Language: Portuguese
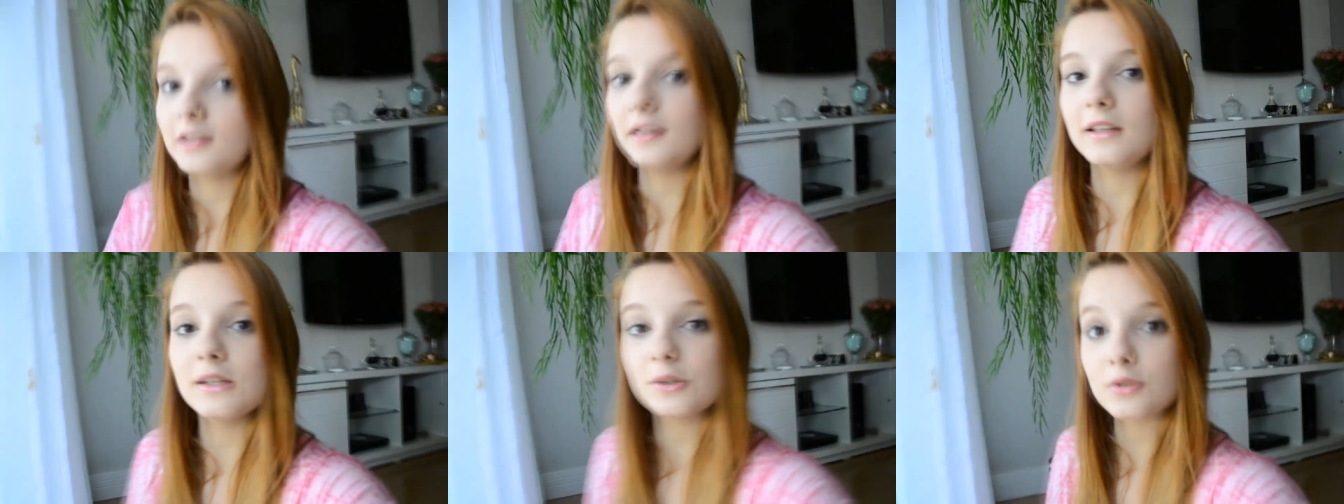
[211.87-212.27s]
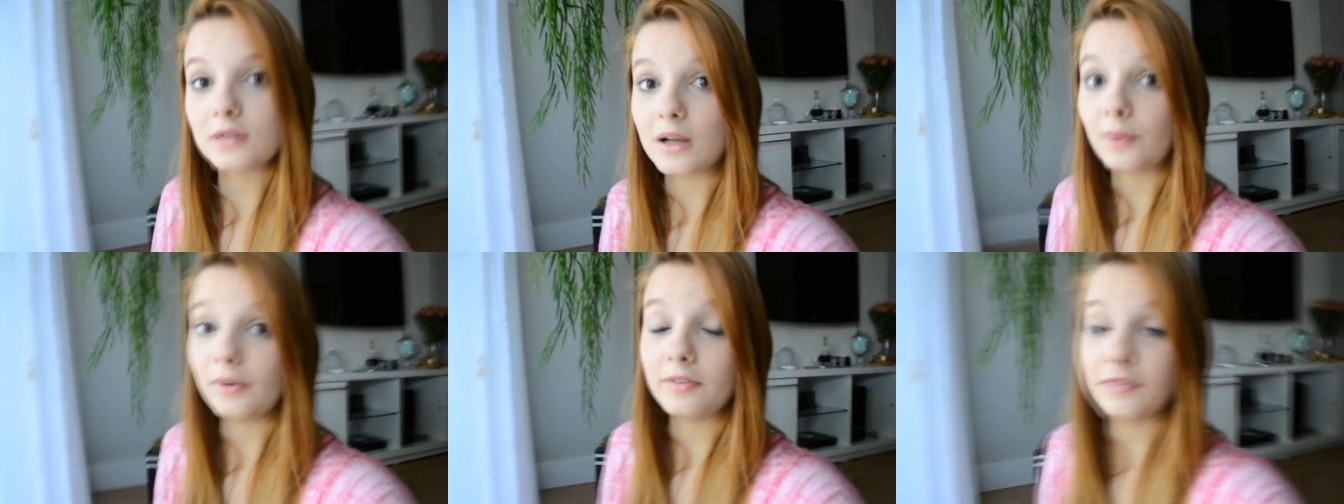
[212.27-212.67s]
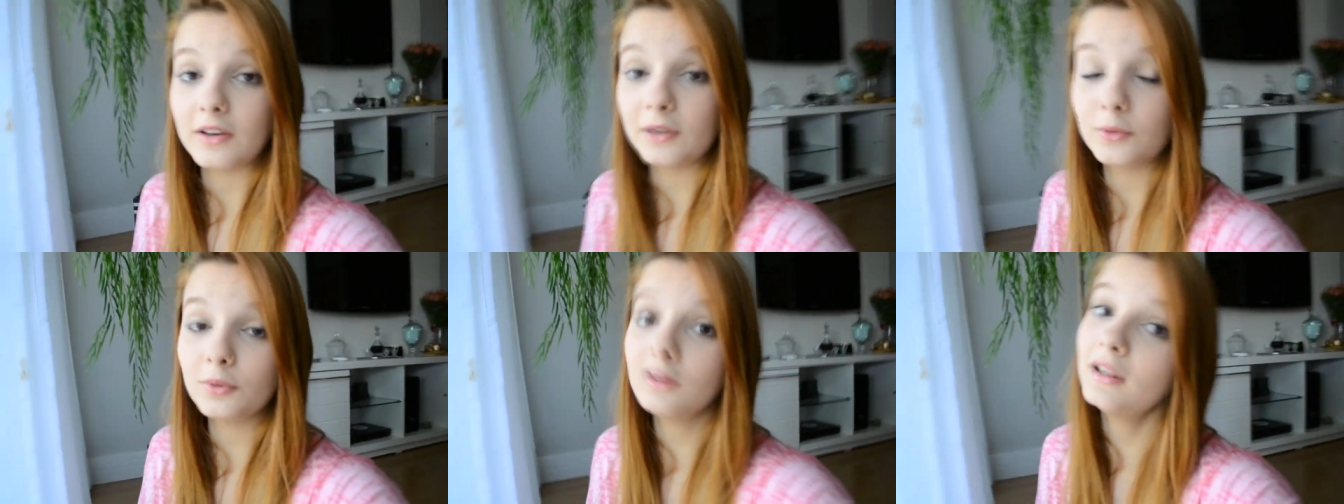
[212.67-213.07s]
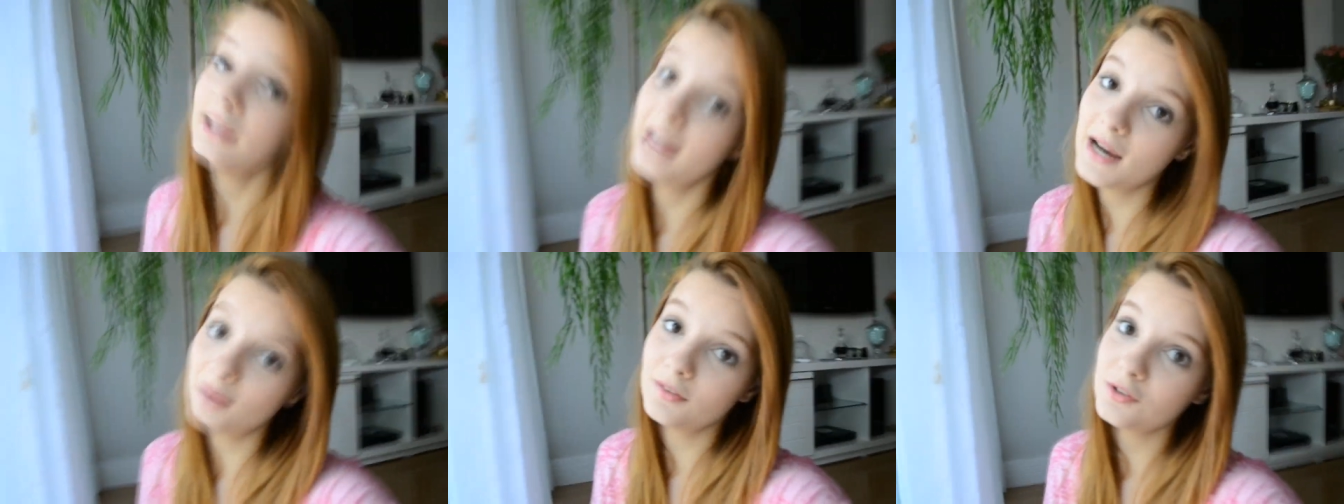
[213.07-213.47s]
E isso dá um efeito
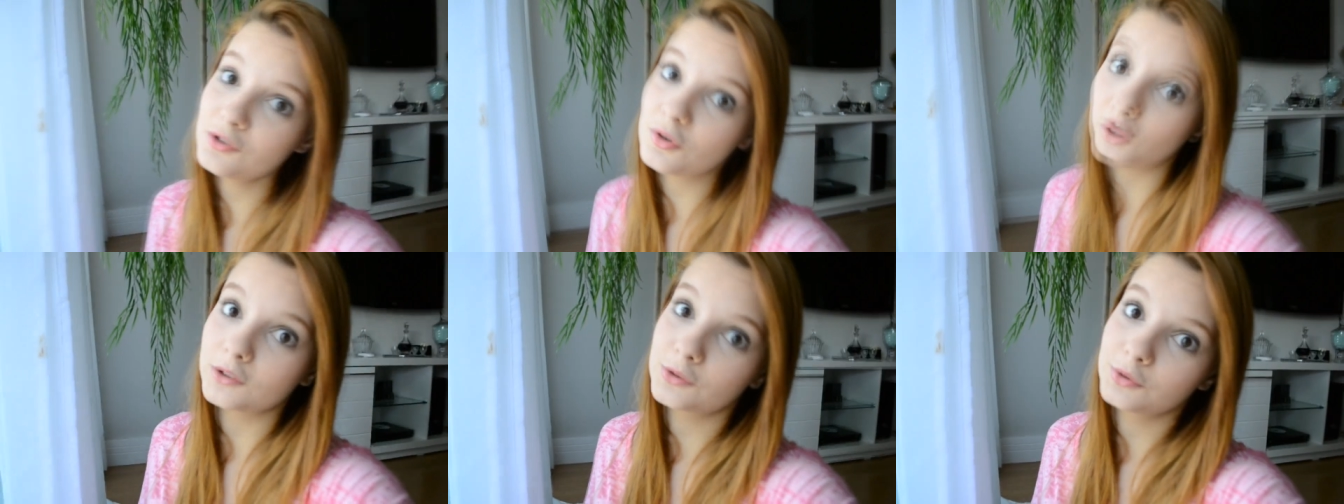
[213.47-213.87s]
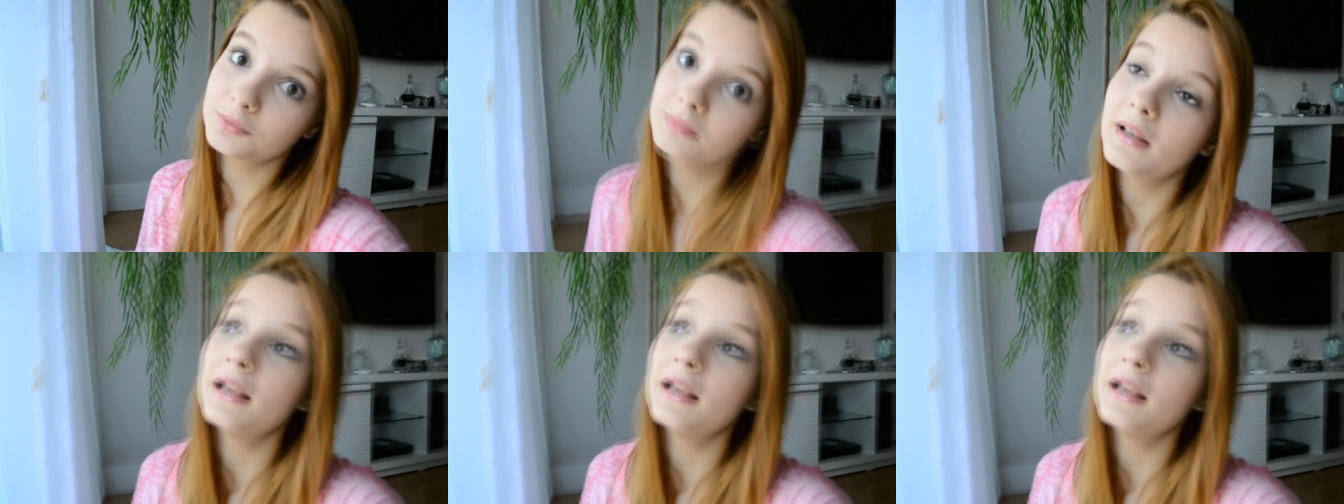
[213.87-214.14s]
legal nos shots.